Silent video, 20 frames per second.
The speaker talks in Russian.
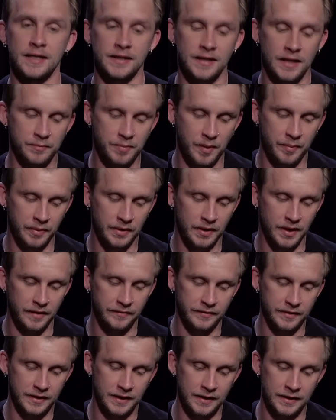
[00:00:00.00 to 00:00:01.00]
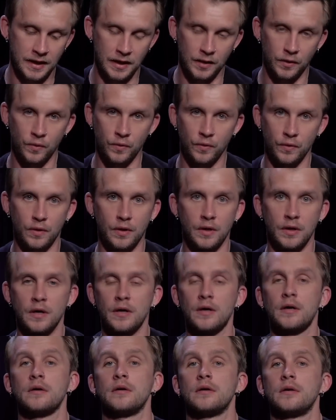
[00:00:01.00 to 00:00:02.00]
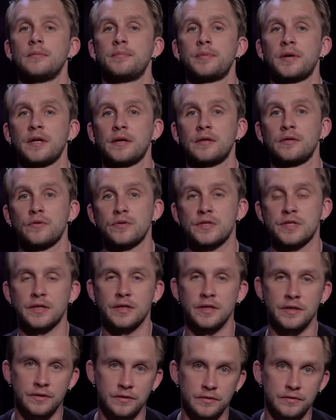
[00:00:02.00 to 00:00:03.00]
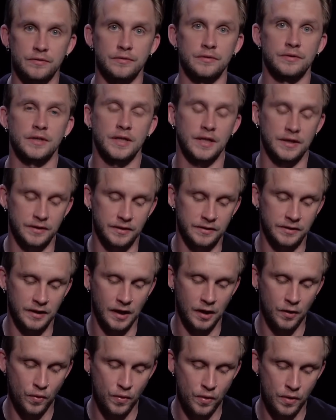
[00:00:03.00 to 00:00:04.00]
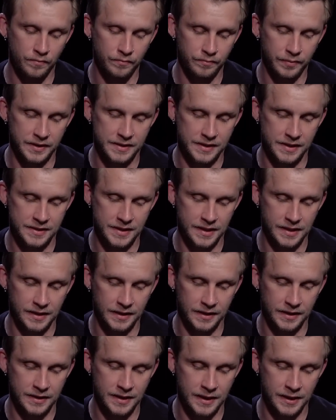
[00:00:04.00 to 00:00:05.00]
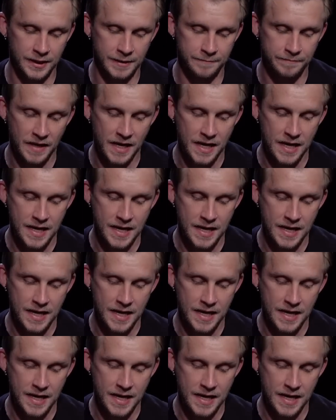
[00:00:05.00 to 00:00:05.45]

Канал People Life – это канал о э, прогнозах э, на картах Таро, предсказаниях, гадании.